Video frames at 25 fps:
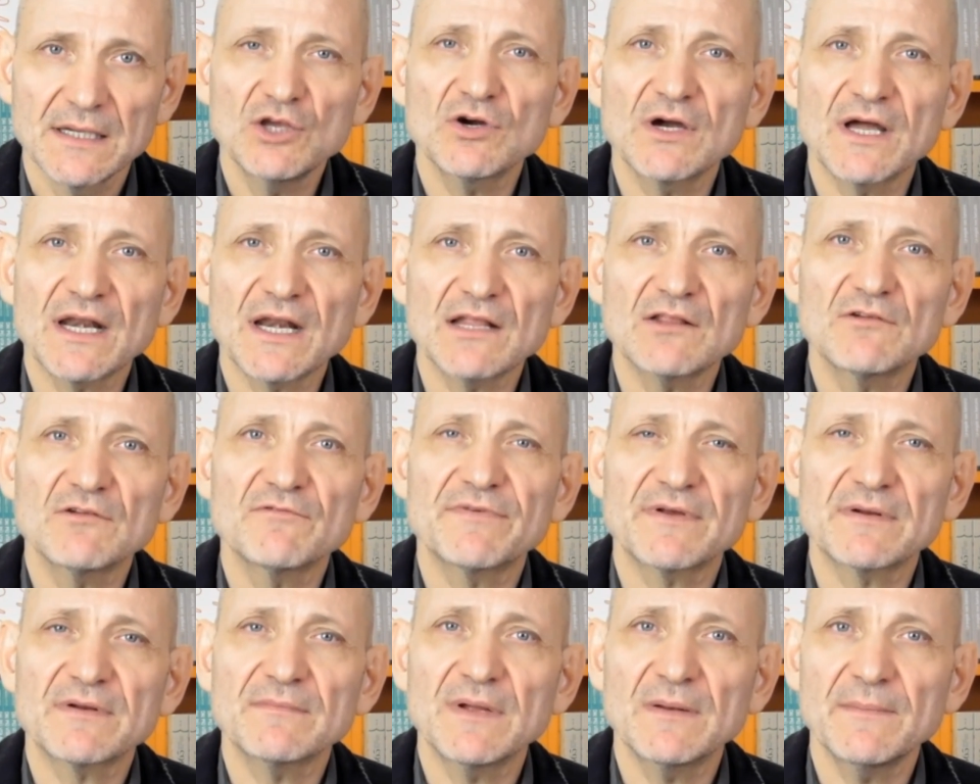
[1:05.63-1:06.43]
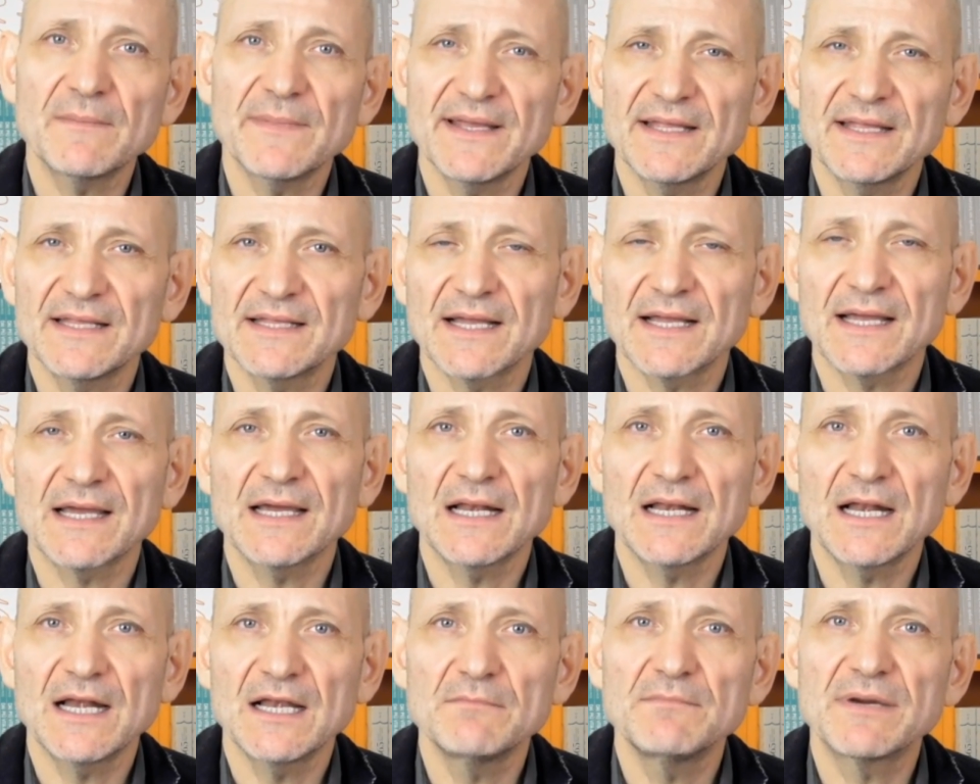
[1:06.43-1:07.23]
Io credo fermamente
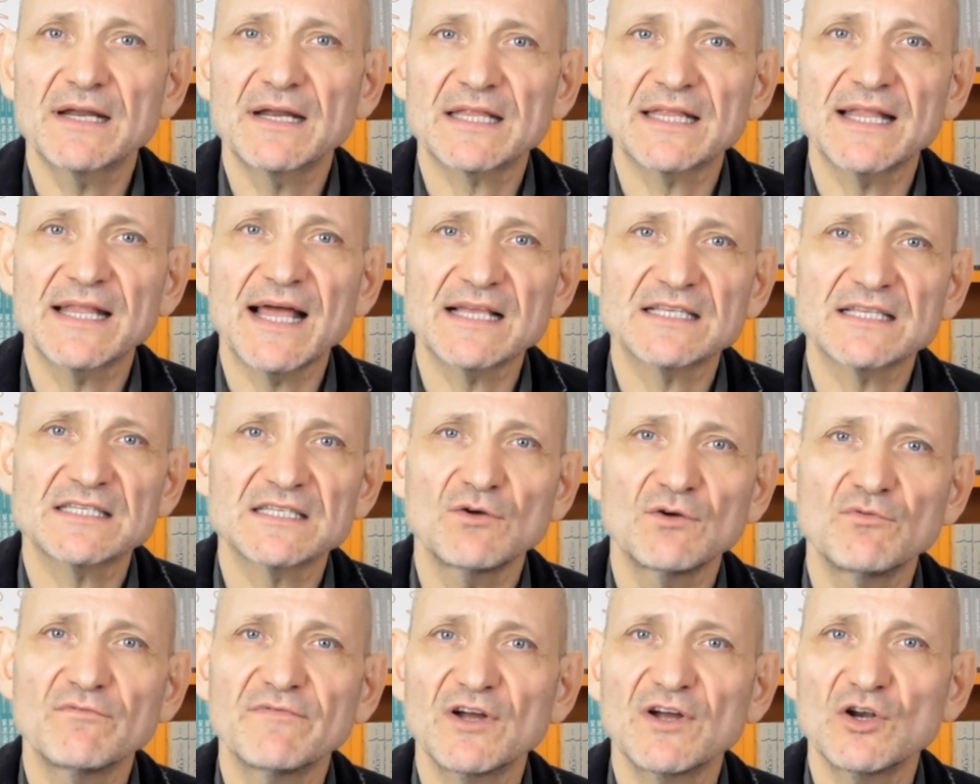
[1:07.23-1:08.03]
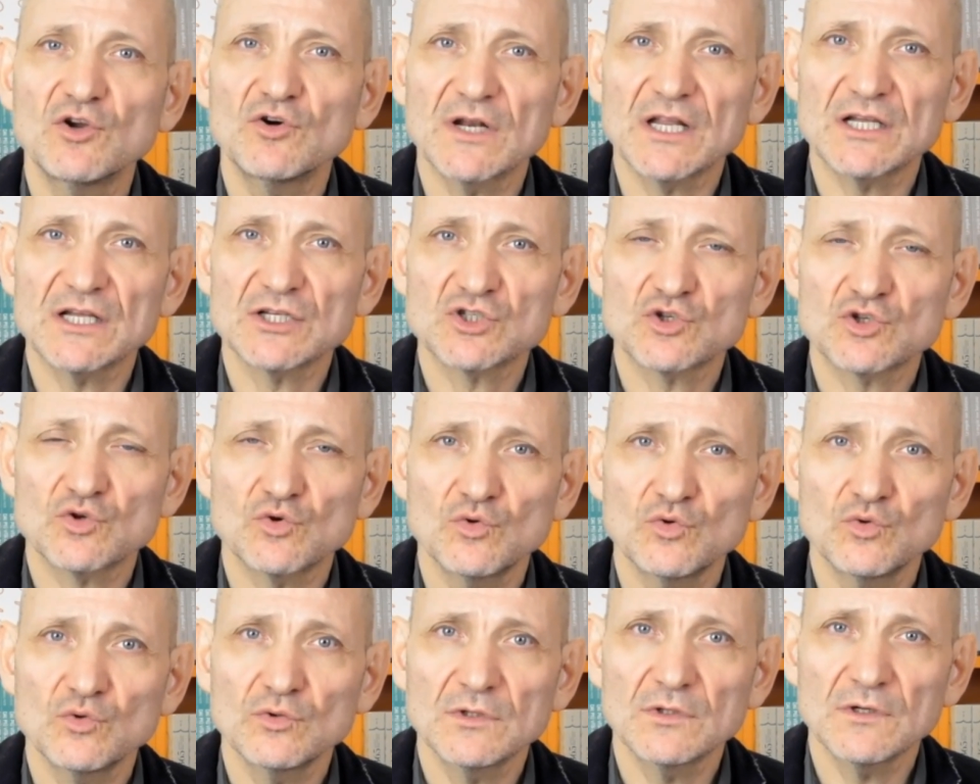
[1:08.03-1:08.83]
che la libertà sia un valore
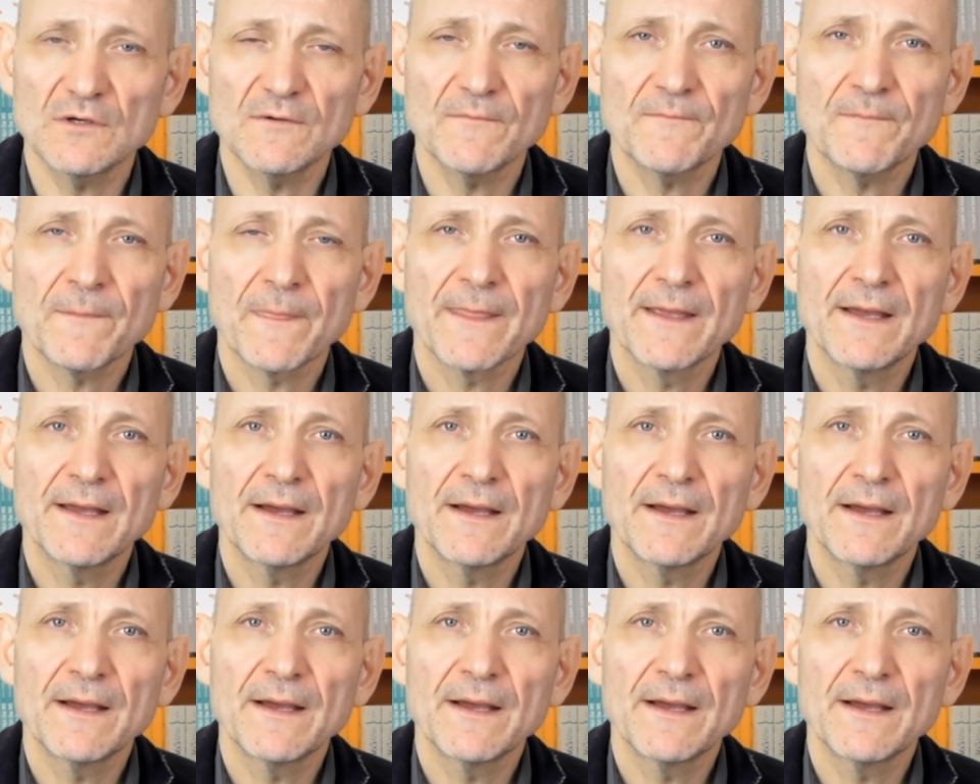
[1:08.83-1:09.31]
assoluto,